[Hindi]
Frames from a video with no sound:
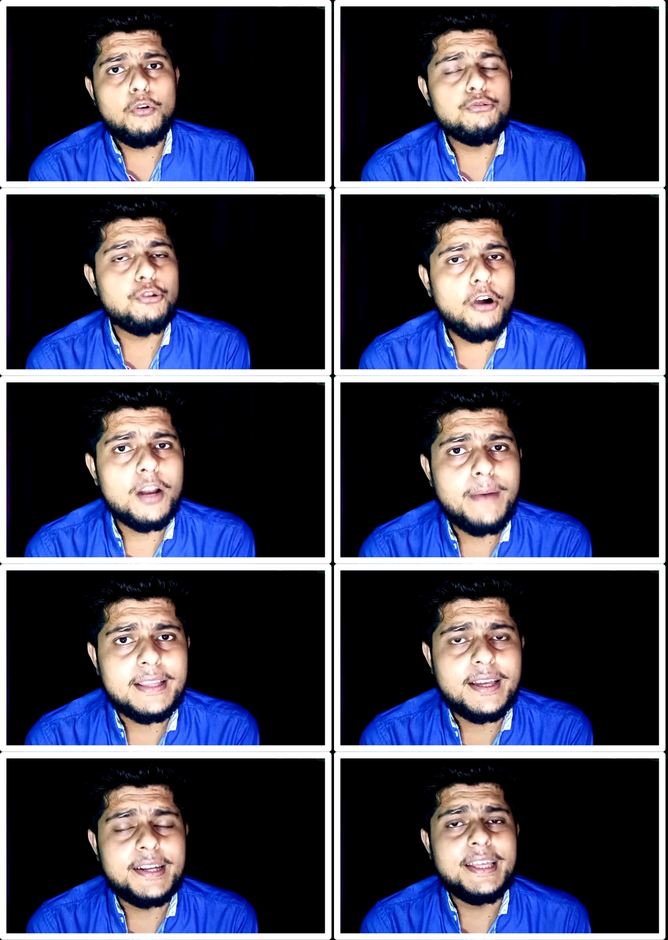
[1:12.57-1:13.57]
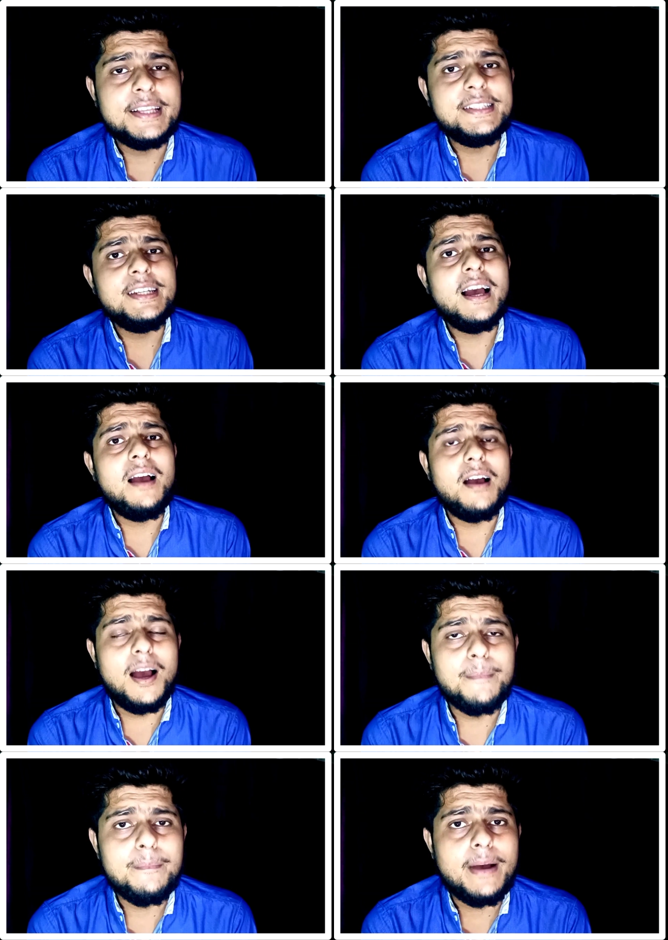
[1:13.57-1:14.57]
कुछ और बात करनी है जी हाँ
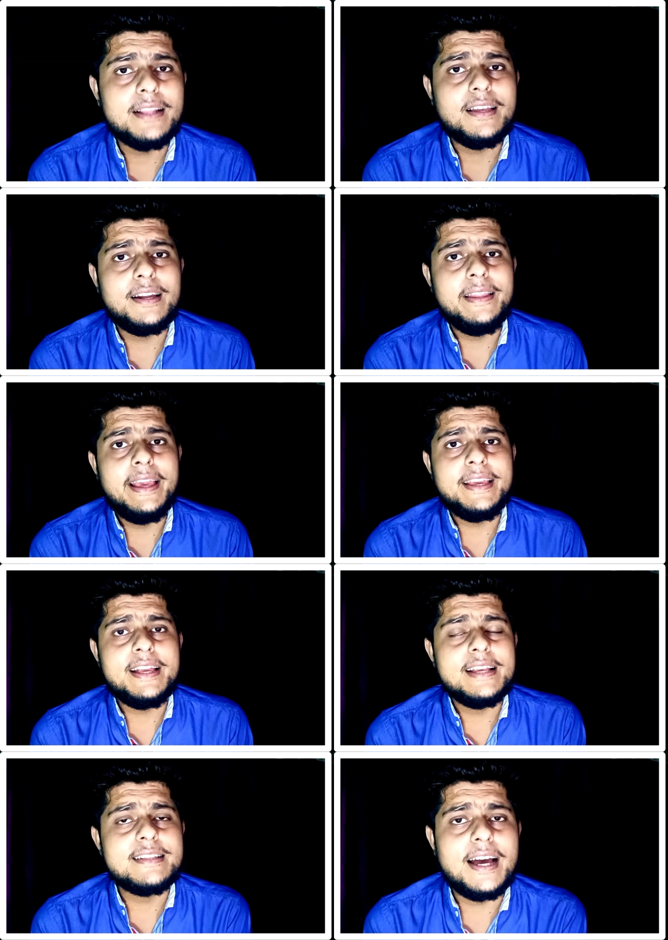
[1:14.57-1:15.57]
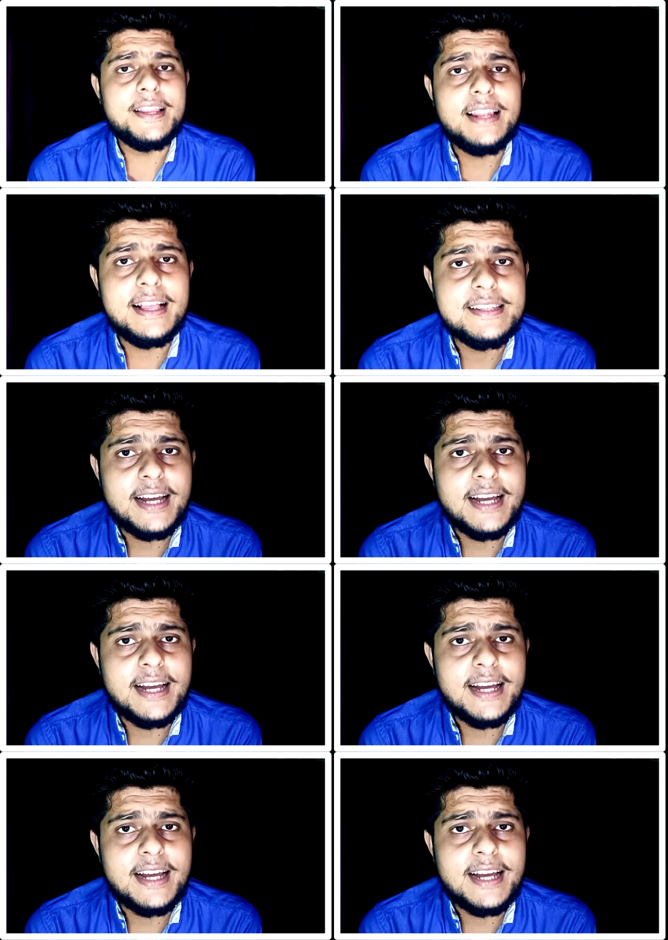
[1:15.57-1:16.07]
हमें बात करनी है कि खेसारी लाल